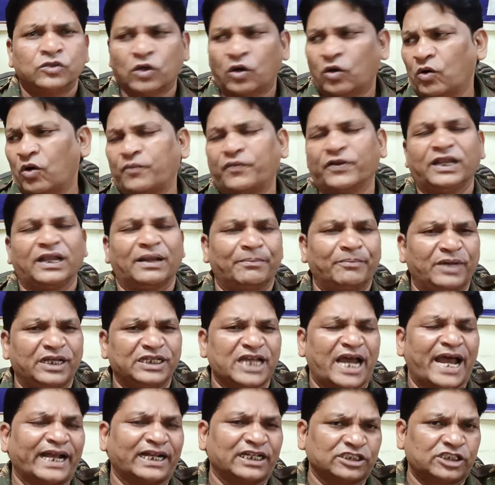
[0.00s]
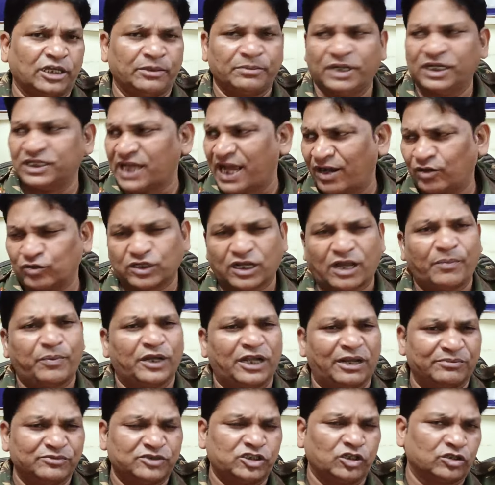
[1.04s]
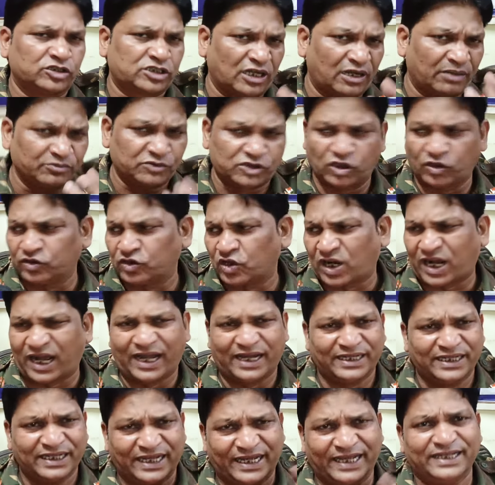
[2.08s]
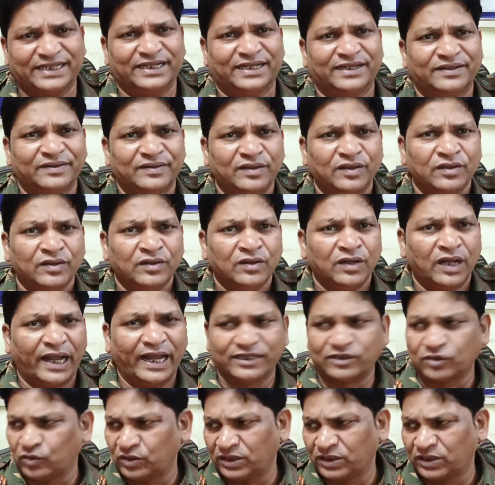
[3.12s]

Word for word: तो वो फिल्म तो में जाए किसी में जाए उनका फिल्मचियो चिलमचियो की तो कहानी है ही है हाँ।